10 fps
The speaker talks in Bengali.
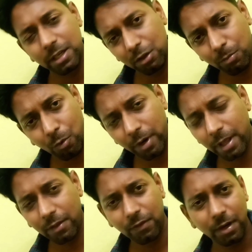সেটা তো
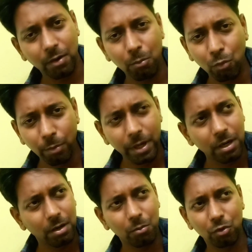পরে আসছে এটা
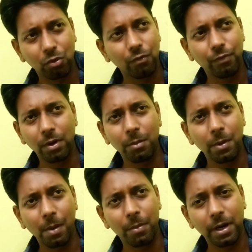মুভির মতন
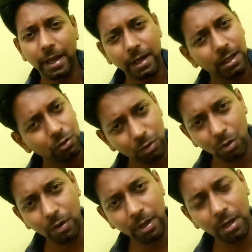ফিল্মি ব্যাপার এটা
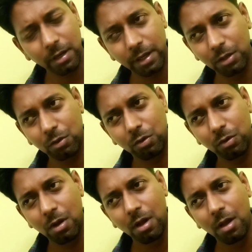যদিও রিয়েল কিন্তু